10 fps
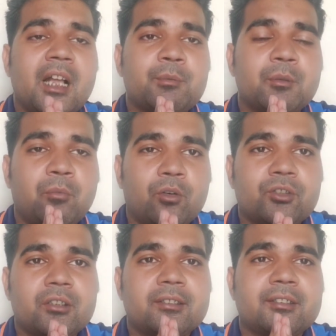मिलते हैं
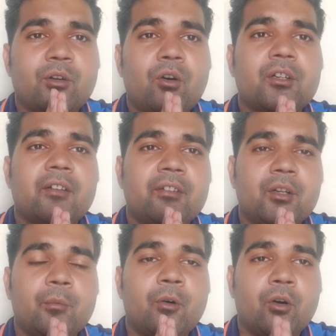आपसे बहुत जल्द किसी
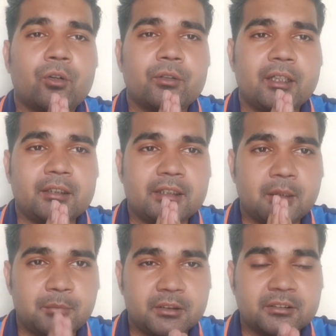और नए वीडियो में और भी
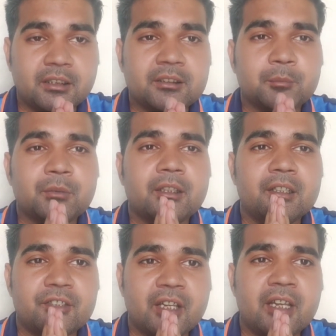नई ताज़ा अपडेट्स के साथ
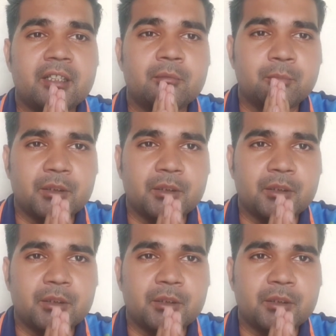तब तक के लिए जय